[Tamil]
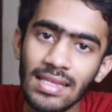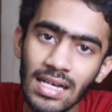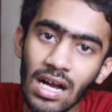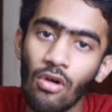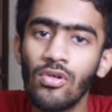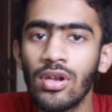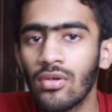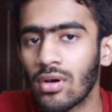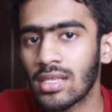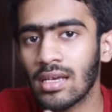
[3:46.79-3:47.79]
அந்த
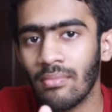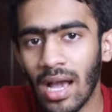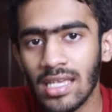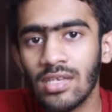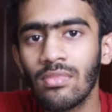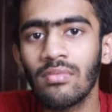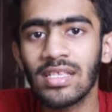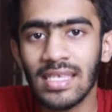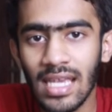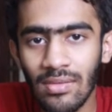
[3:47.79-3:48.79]
கவுண்ட்டையும் அந்த மேக்ஸிமம்
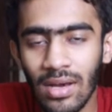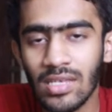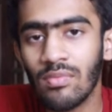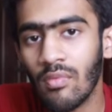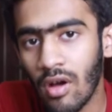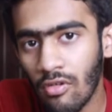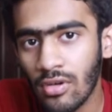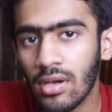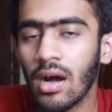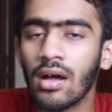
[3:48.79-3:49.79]
அண்ட் செகண்ட் மேக்ஸிமம்
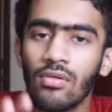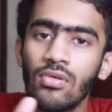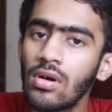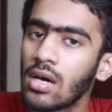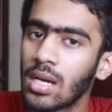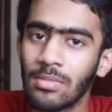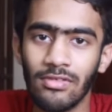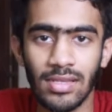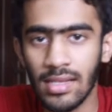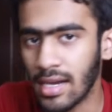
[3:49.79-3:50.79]
கவுண்ட்டுக்காகவும் நம்ம
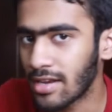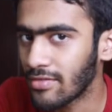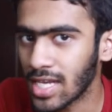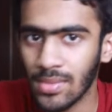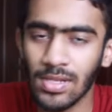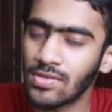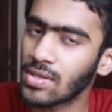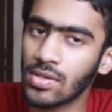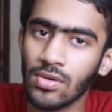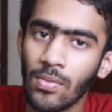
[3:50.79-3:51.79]
வந்து ரெண்டு வேரியபிள்ஸ்
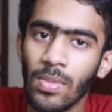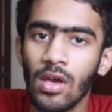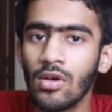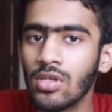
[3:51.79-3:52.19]
வச்சுருக்கோம்